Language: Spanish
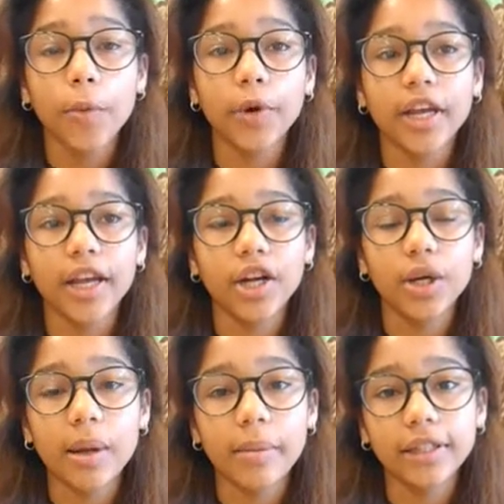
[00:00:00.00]
Porque
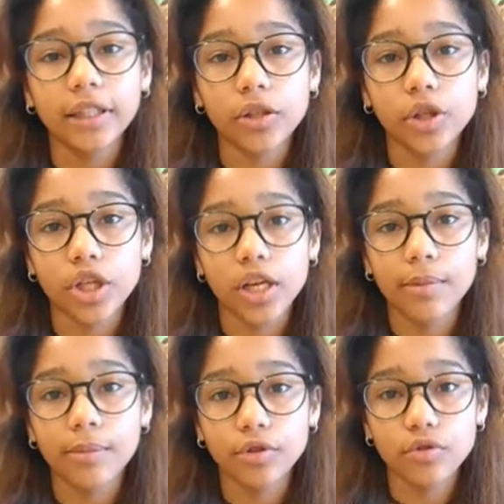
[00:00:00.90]
normalmente todos
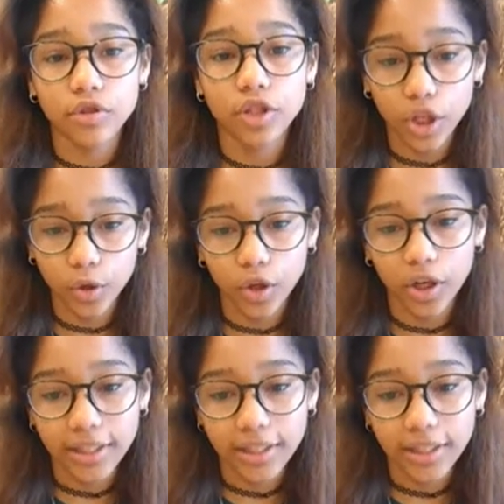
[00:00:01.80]
teníamos un círculo,